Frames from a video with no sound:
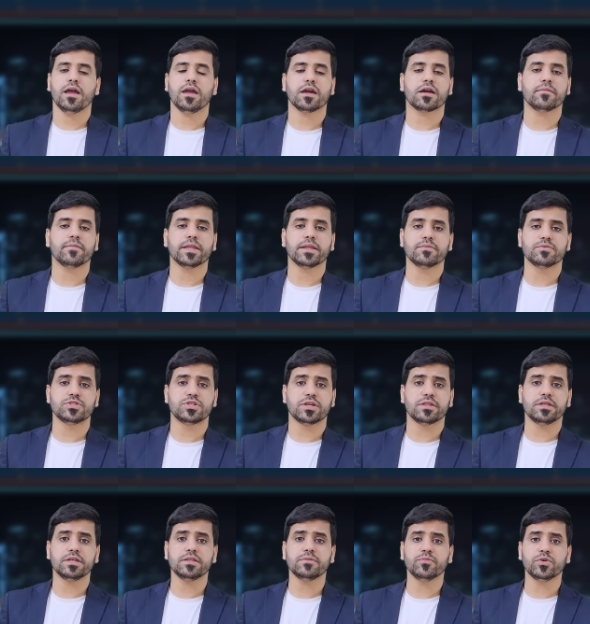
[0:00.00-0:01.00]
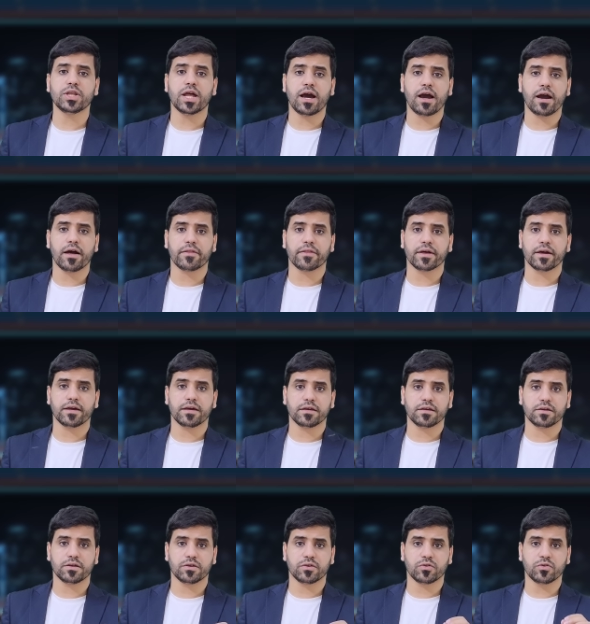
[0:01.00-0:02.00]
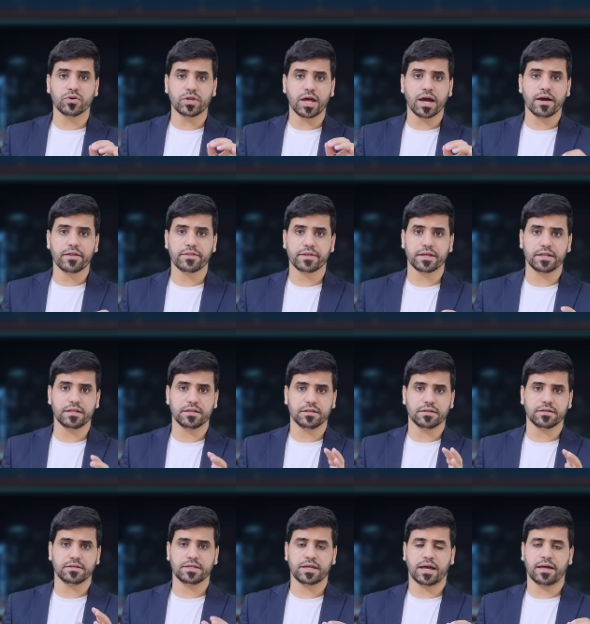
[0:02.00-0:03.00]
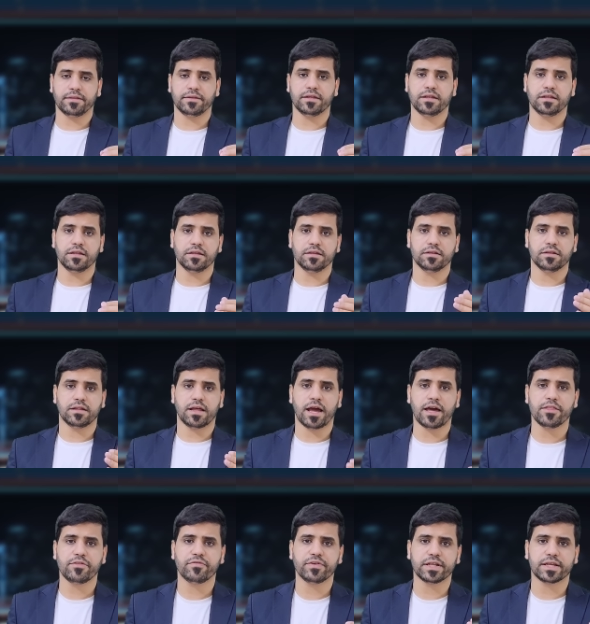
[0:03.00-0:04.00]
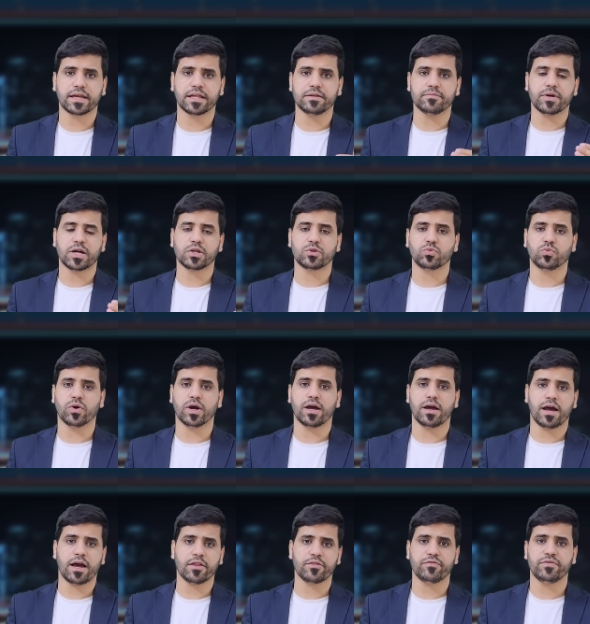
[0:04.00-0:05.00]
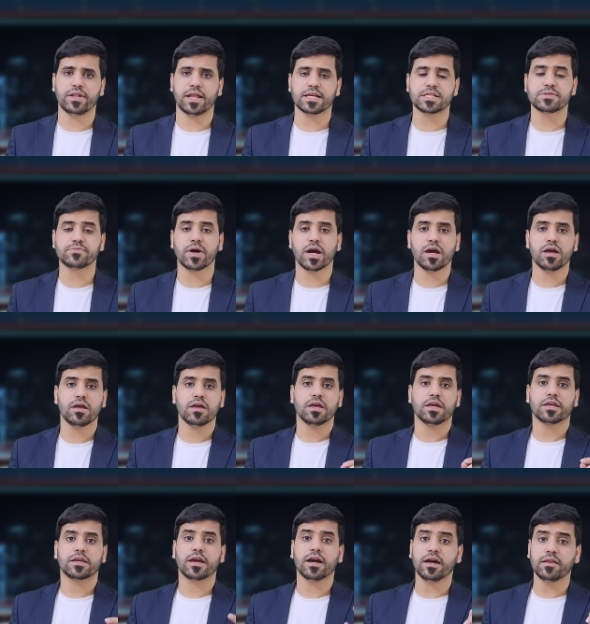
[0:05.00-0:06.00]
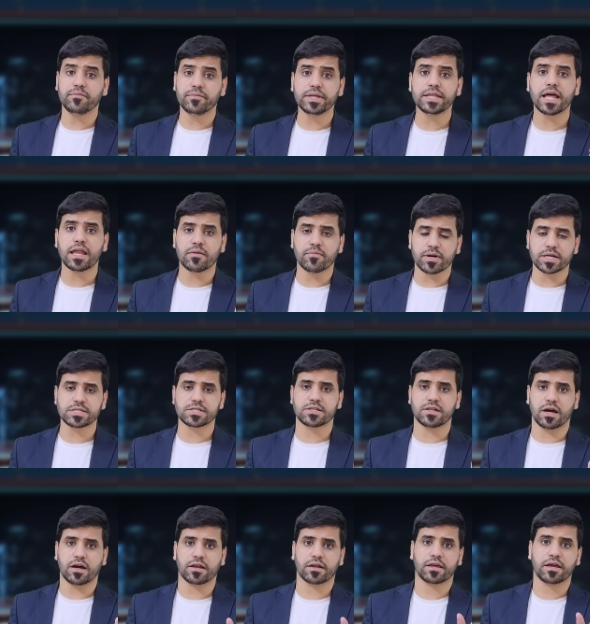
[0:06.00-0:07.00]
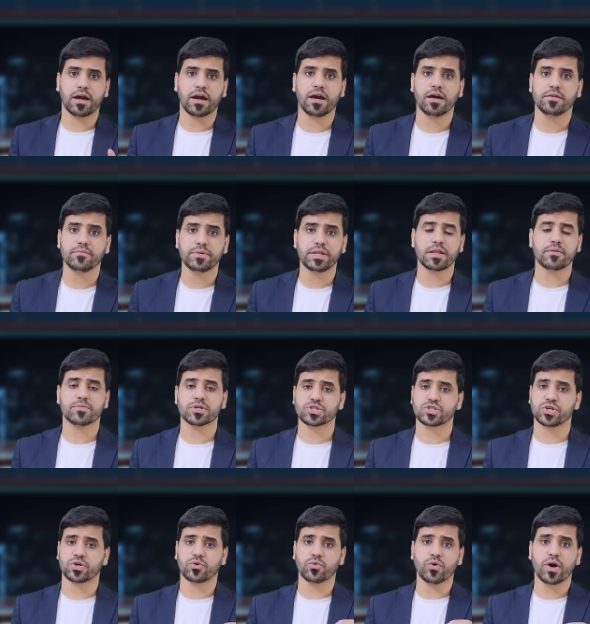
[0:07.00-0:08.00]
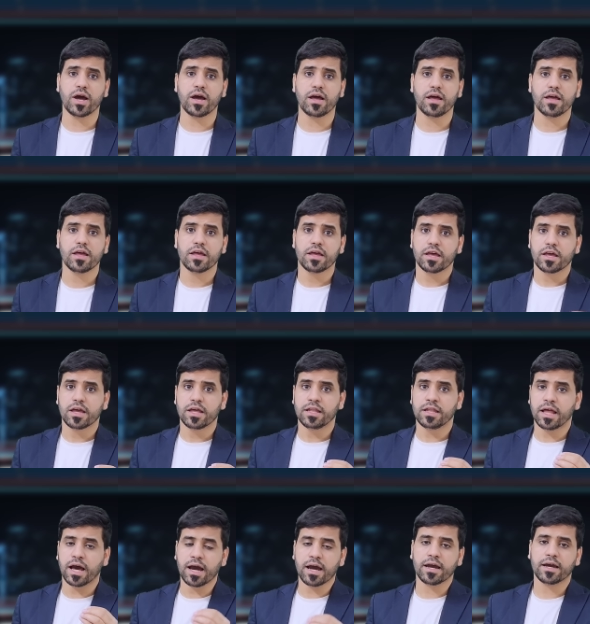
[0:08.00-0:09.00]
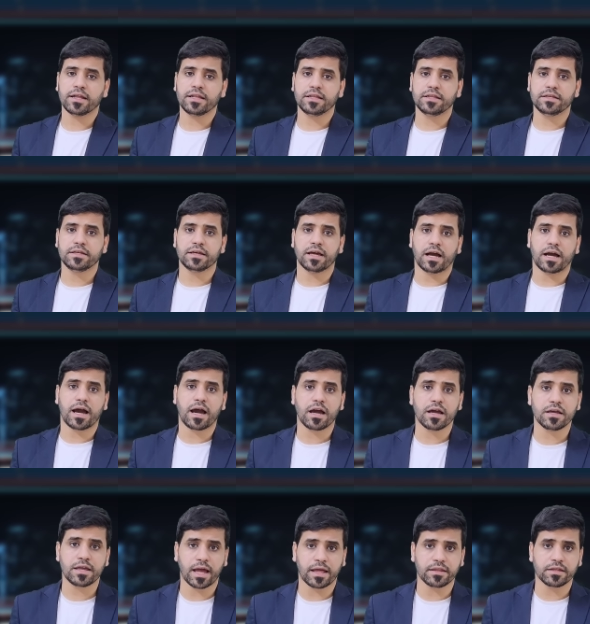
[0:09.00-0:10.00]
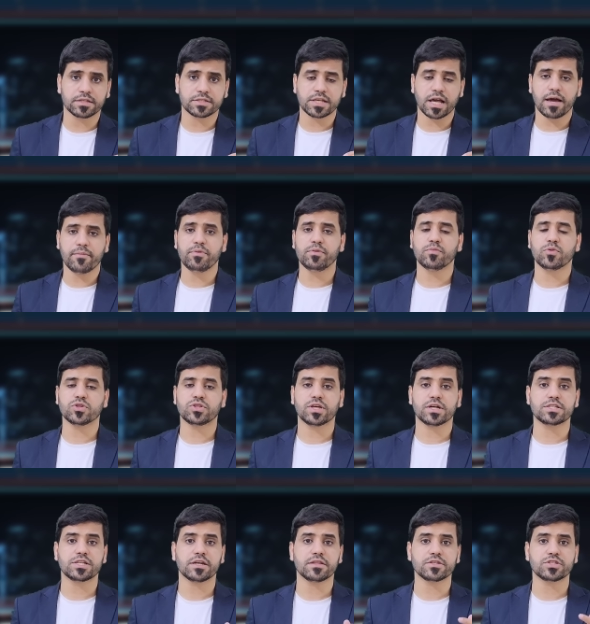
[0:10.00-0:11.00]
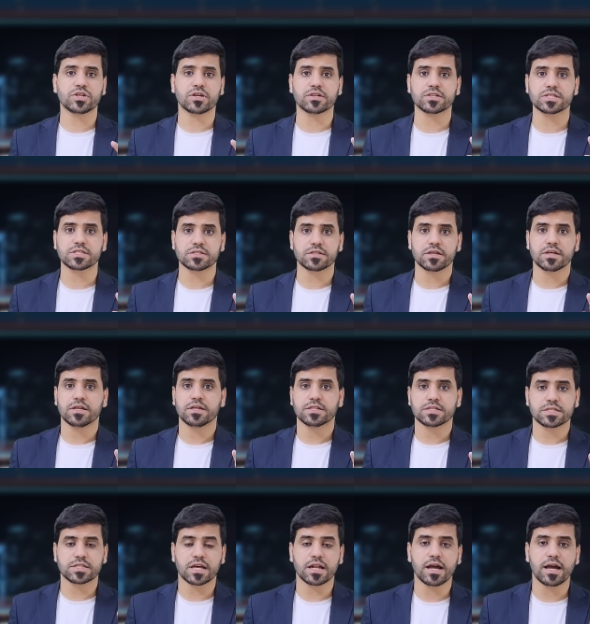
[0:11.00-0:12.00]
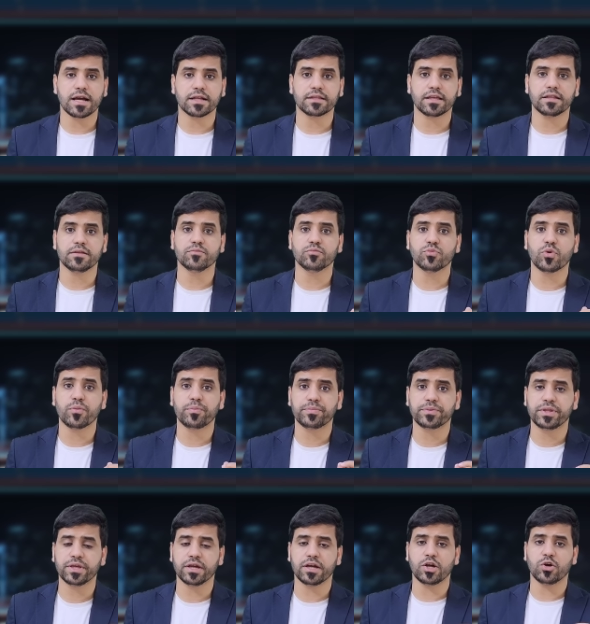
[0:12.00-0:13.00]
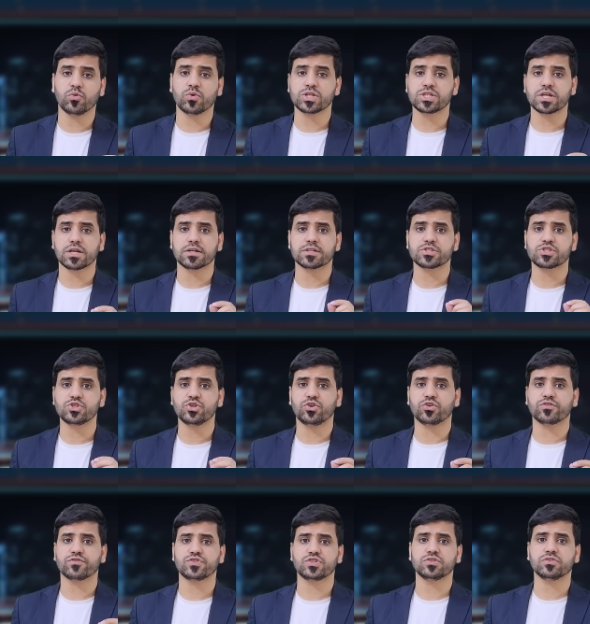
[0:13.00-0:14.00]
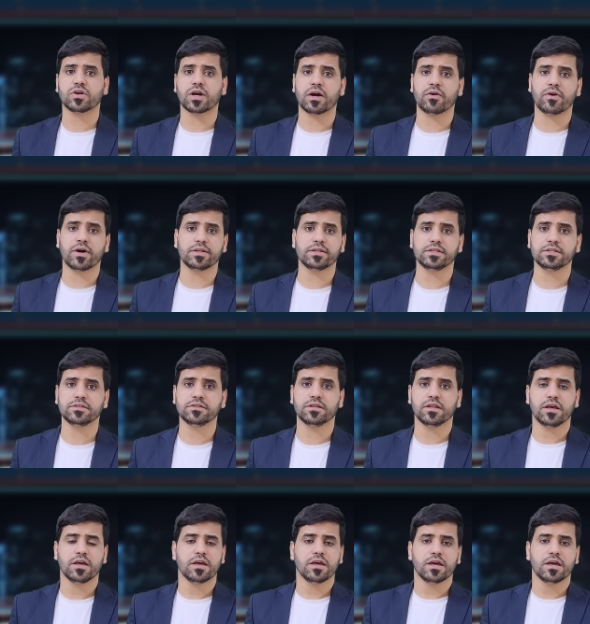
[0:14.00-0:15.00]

حياكم الله من جديد ملاحظة كل هذه يعني حذف الكلمات وحذف الاسماء كان من المصدر كان من المصدر والاخ اللي يعني صاحب المونتاج هذا شخص صراحه مبدع وشخص يعرف شنو قوانين